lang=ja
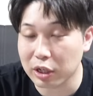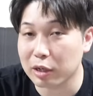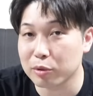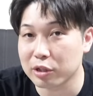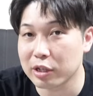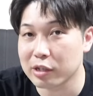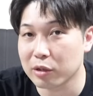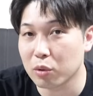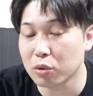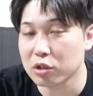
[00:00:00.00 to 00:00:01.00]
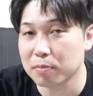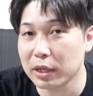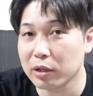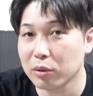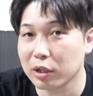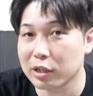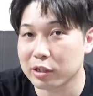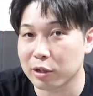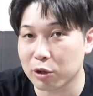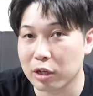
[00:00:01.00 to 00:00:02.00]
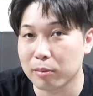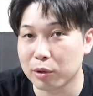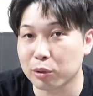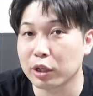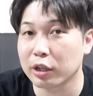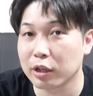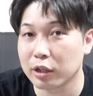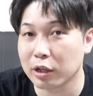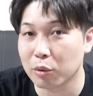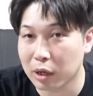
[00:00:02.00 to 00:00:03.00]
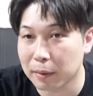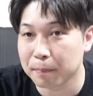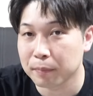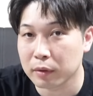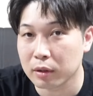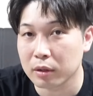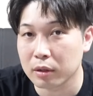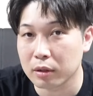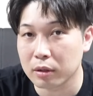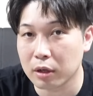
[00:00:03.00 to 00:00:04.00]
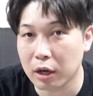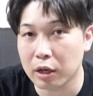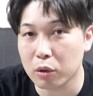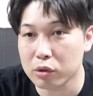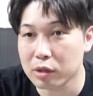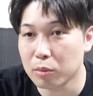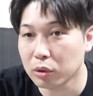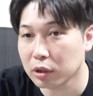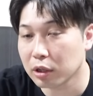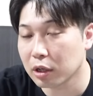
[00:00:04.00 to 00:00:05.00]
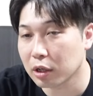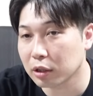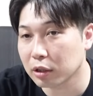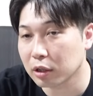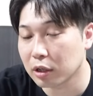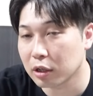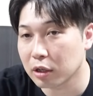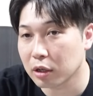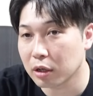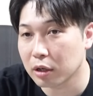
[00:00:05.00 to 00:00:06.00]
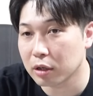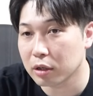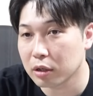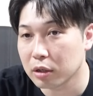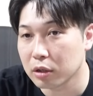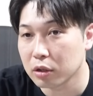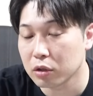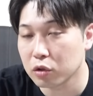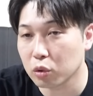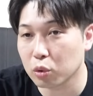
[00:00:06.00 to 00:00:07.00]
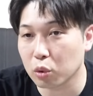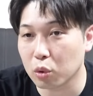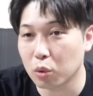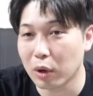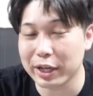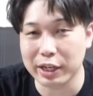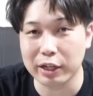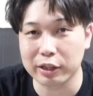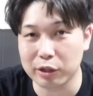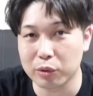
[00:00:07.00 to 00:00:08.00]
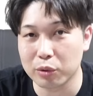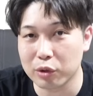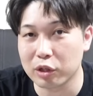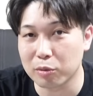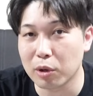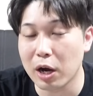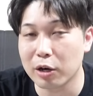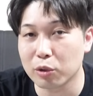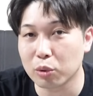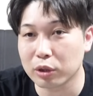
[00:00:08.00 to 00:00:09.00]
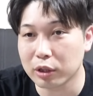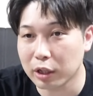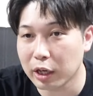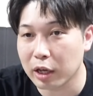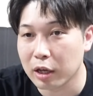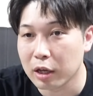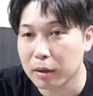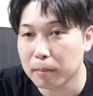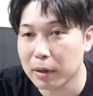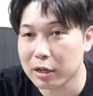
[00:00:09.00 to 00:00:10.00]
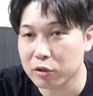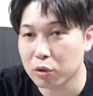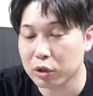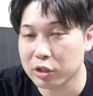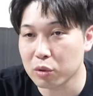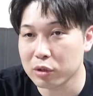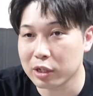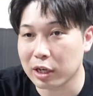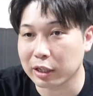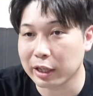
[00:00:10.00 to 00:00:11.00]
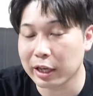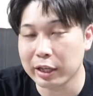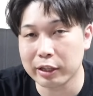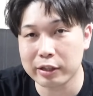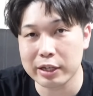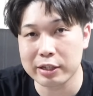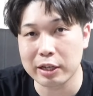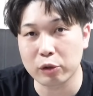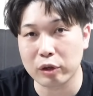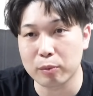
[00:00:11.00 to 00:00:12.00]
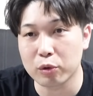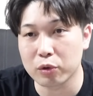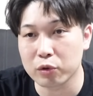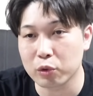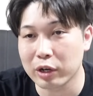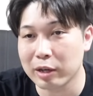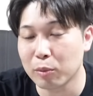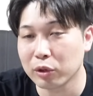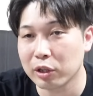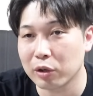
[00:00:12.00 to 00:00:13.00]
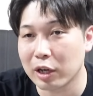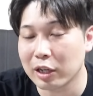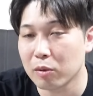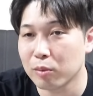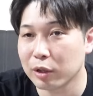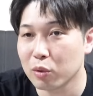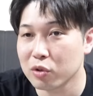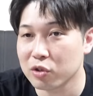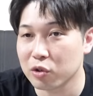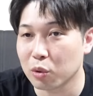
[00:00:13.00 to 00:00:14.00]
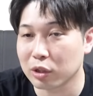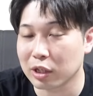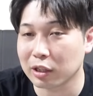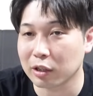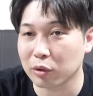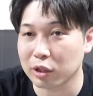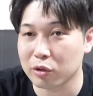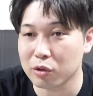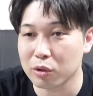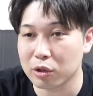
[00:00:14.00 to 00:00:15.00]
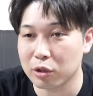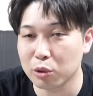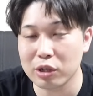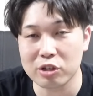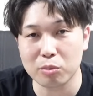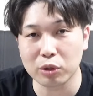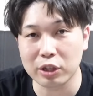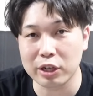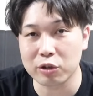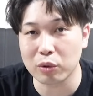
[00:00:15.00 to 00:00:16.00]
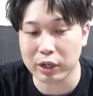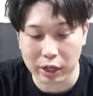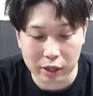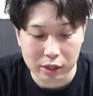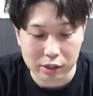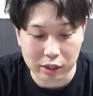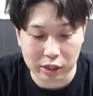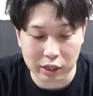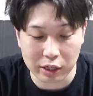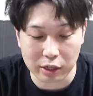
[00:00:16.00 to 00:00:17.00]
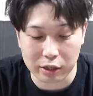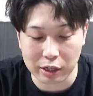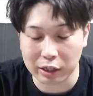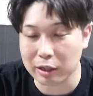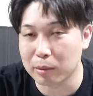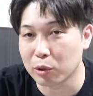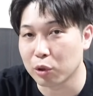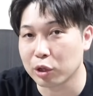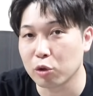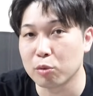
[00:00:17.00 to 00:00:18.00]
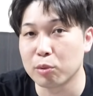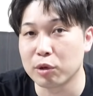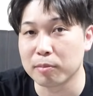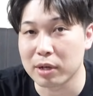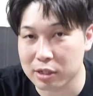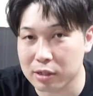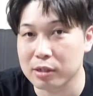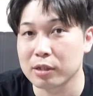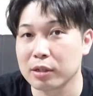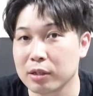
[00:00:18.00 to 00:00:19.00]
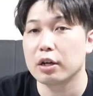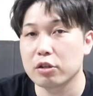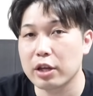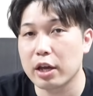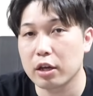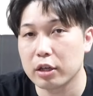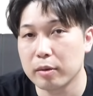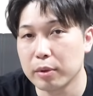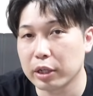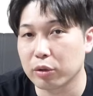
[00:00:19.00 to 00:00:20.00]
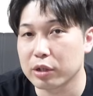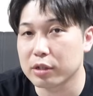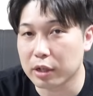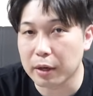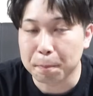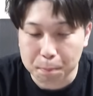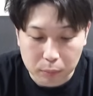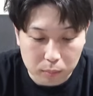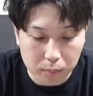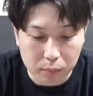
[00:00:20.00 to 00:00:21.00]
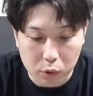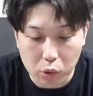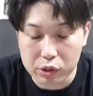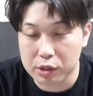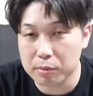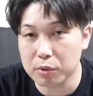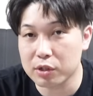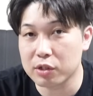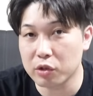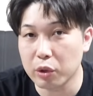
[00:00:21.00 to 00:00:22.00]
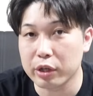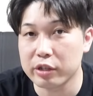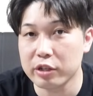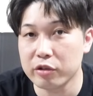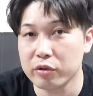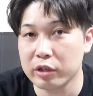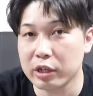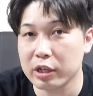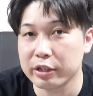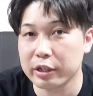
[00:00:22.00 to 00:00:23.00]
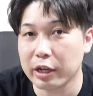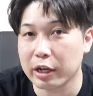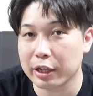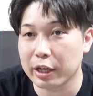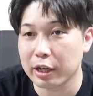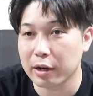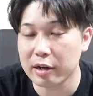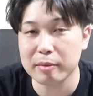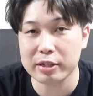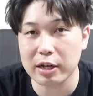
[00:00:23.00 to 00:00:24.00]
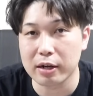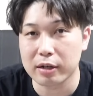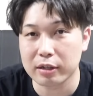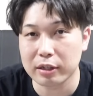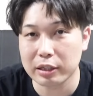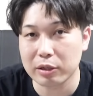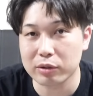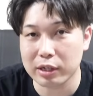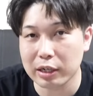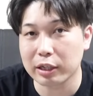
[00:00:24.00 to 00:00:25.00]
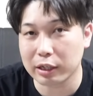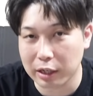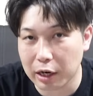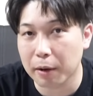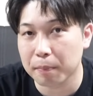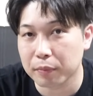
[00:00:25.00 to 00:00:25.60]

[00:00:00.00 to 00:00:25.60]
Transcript: ないかもしれないですけど、このスペックの高さだよね、魅力的なのは。うん、はい。こいつは持ってなかったら、ちょっと怖いなっていう雰囲気もあるので、まあ、その、貴族性なんか天敵性とかも、そこら辺持ってる穴埋めどうしようってなった時、ユグドラシル持ってない人はね、ぜひ狙ってみるのいいと思います。はい、そして、ギムレットですね。うん。こいつも強い。真珠進化してなんかね、変わりました。ただのサラダから、